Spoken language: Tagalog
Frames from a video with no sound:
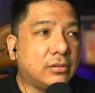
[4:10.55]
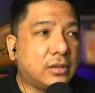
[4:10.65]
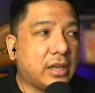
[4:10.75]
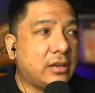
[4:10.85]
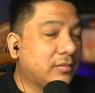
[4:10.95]

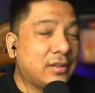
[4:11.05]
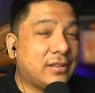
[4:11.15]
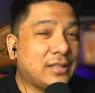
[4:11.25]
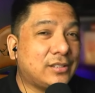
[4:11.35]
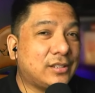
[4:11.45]
Kaya nag,
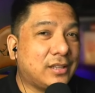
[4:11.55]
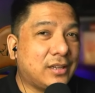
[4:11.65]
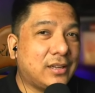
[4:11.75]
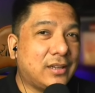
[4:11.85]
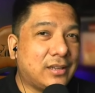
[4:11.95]
that's
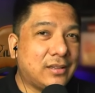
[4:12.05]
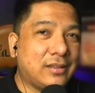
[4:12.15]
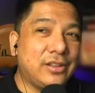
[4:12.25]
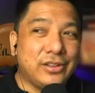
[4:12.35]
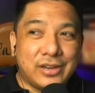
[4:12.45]
the,
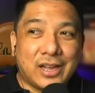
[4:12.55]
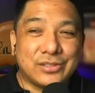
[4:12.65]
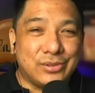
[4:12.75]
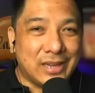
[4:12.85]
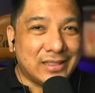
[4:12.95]
yun yung
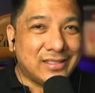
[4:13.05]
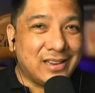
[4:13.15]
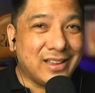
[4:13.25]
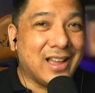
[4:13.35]
nakasulat na legal.